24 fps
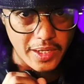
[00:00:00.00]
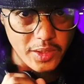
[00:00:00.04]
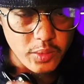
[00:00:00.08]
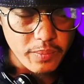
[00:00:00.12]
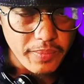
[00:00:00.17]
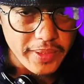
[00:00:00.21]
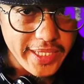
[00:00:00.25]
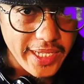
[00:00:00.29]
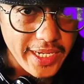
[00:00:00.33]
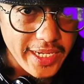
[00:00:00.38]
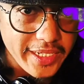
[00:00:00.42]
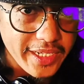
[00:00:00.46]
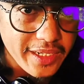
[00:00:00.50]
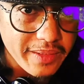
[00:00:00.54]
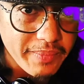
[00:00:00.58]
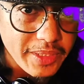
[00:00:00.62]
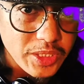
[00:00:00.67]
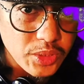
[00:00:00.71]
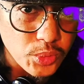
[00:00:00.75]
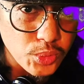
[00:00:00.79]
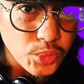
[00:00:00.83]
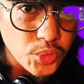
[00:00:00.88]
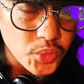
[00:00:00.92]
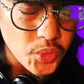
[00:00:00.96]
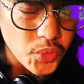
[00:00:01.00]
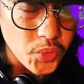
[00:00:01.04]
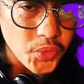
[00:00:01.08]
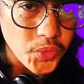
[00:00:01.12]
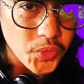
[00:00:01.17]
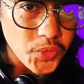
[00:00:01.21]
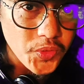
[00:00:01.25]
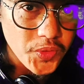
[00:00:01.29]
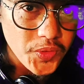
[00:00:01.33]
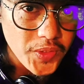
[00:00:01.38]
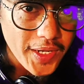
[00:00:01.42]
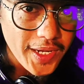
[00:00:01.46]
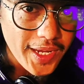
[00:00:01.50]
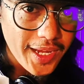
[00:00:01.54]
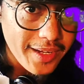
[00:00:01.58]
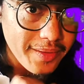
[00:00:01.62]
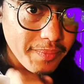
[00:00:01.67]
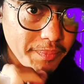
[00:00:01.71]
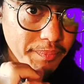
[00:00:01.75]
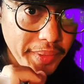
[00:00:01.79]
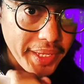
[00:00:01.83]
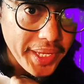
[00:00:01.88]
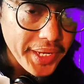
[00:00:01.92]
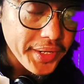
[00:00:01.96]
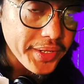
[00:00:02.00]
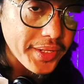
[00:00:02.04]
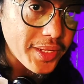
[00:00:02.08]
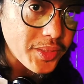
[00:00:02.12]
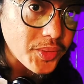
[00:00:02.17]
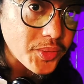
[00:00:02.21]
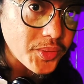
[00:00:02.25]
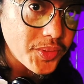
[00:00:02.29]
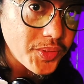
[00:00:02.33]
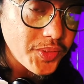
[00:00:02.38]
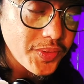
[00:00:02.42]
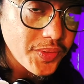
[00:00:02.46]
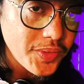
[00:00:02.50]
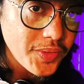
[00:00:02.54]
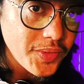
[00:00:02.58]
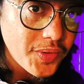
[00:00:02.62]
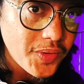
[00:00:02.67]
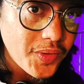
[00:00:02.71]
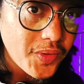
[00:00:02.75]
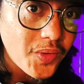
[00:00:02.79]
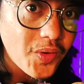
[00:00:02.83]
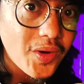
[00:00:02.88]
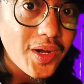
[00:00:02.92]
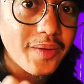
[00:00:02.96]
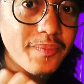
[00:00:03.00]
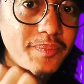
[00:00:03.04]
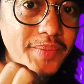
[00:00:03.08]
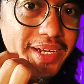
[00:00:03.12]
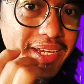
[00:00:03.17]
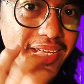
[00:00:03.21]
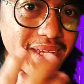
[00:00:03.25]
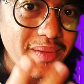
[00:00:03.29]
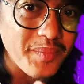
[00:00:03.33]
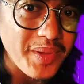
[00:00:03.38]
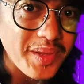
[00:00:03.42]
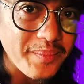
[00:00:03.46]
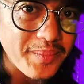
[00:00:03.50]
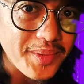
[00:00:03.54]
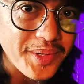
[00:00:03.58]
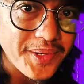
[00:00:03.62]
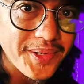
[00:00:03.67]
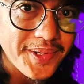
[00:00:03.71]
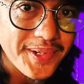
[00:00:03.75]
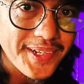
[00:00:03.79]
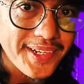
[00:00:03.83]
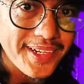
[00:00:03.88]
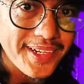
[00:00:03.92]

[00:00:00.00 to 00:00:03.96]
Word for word: Ano ba talagang mas gusto ko? Ang beer na to o ang pag-ibig mo?